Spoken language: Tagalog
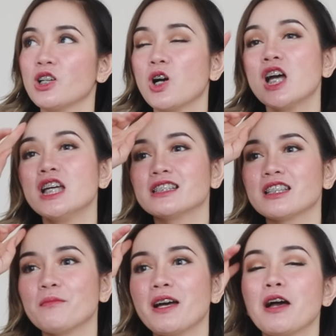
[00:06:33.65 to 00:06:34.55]
So,
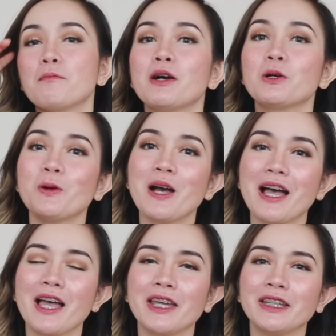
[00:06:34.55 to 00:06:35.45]
sa mga
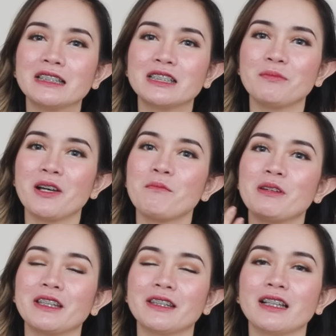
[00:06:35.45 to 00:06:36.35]
baguhan at sa mga
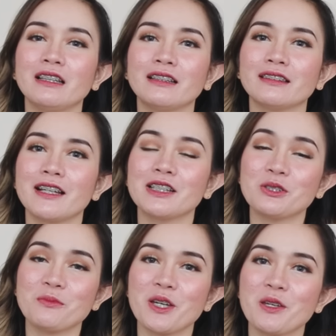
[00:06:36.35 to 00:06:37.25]
matatagal ng
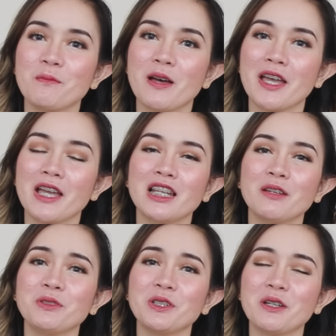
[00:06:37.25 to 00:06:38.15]
taga-subaybay,
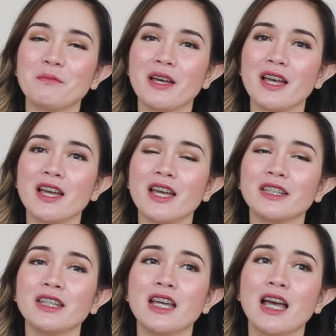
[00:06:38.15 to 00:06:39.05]
alam nyo naman,
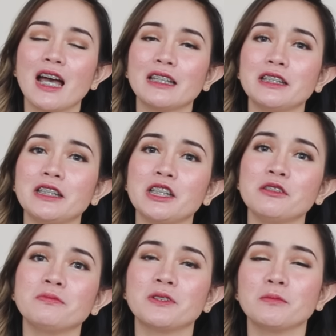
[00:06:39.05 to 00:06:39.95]
at
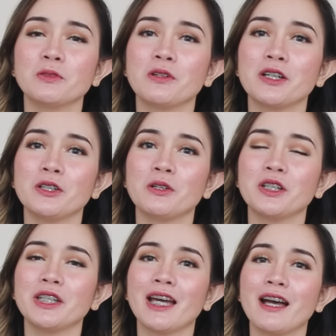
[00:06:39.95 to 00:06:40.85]
ini-inform ko kayo
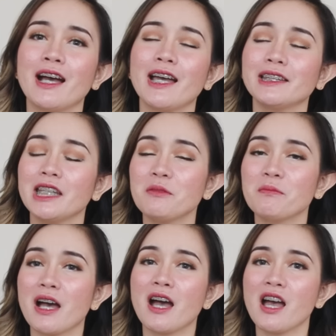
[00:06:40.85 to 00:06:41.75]
na ang ating
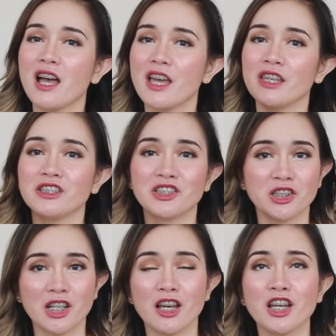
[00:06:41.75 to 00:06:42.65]
bahay
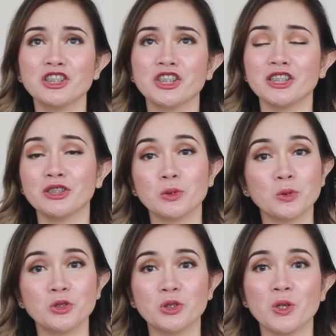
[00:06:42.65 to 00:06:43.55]
slash
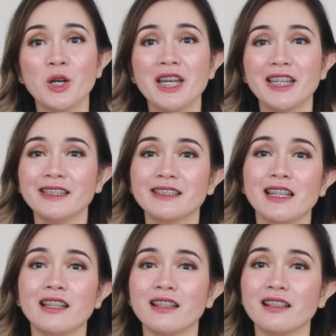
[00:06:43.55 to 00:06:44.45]
studio is
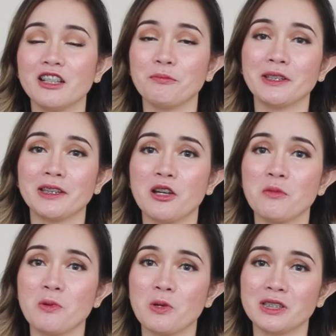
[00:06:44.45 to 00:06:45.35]
talagang lapit
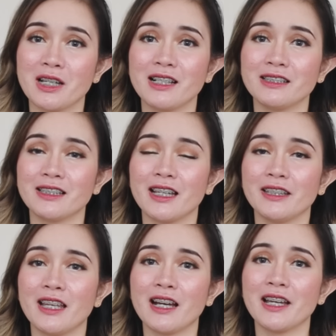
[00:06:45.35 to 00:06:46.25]
lang po sa kalsada.